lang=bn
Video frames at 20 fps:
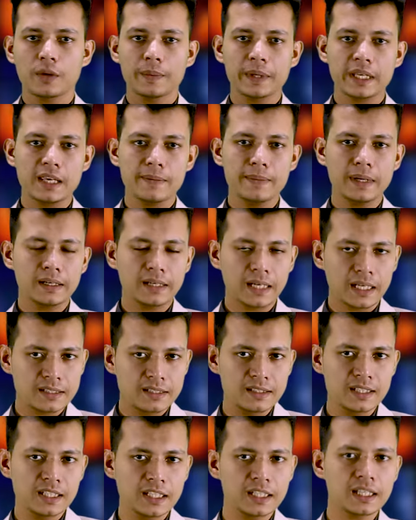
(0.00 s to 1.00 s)
তবে কি এবার
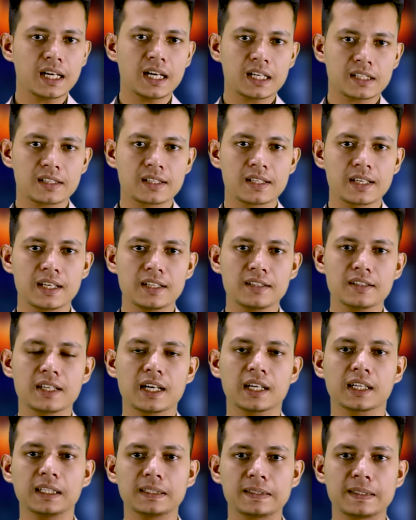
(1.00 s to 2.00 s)
রাজনীতিতে আসছেন
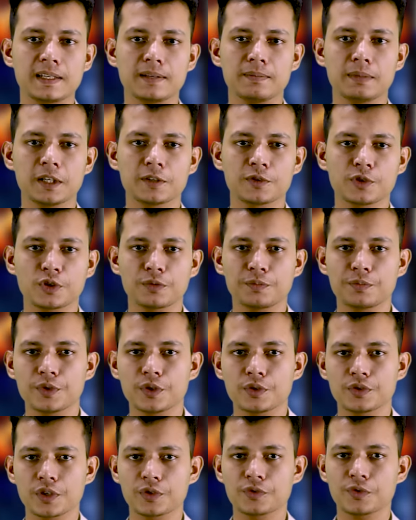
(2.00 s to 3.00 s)
ঢাকায় সিনেমার
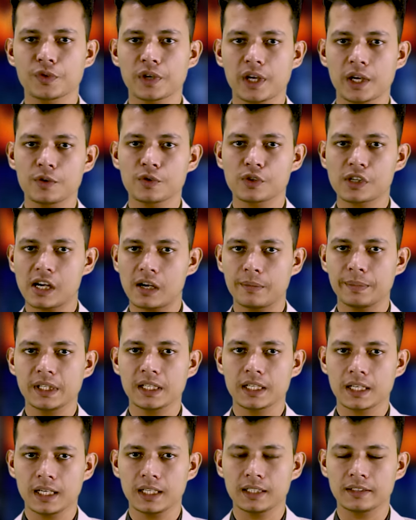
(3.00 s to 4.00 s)
জনপ্রিয় চিত্রনায়ক
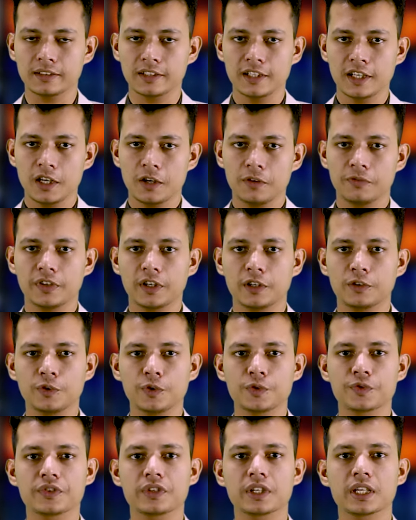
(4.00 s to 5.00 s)
আমিন খান
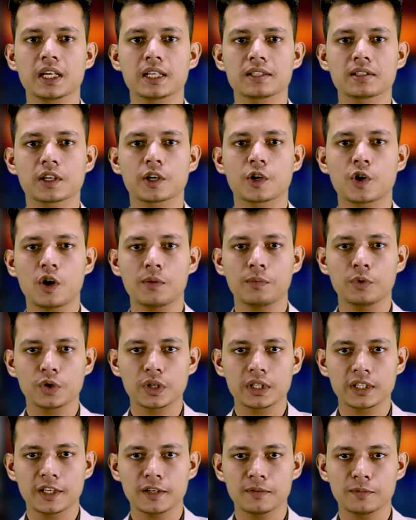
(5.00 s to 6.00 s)
ফেরদোস রিয়াজ কবর
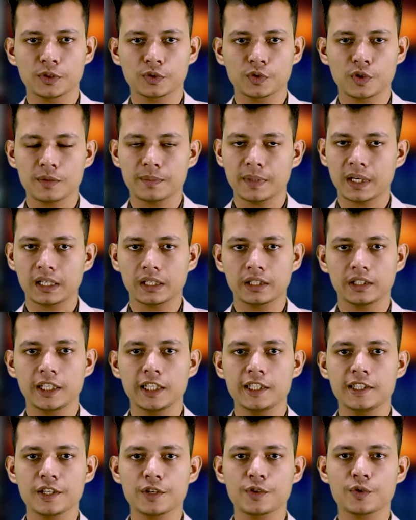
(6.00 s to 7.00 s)
ঈদের মতো এবার
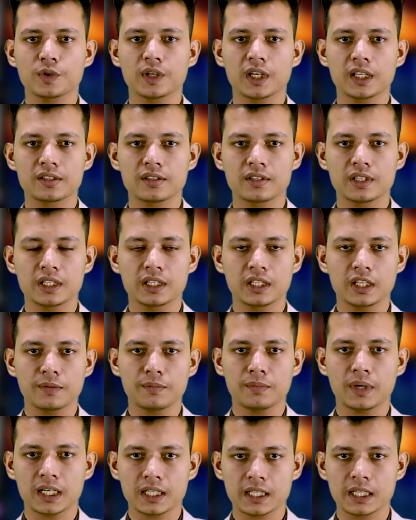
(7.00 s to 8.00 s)
নিজেকেও রাজনীতির
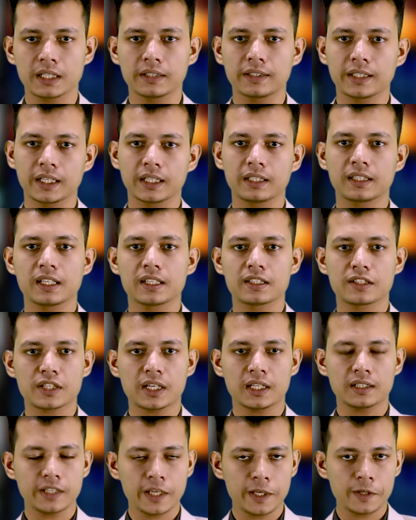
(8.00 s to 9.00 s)
মাঠে দেখতে
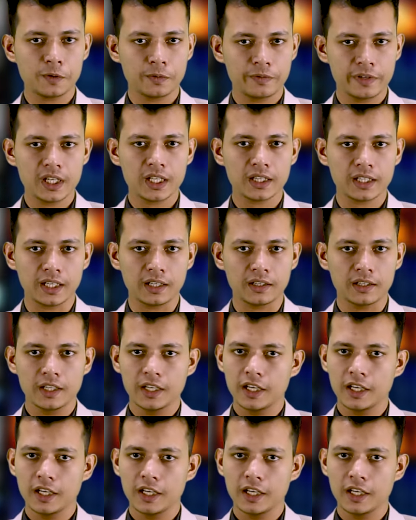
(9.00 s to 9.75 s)
চান এই অভিনেতা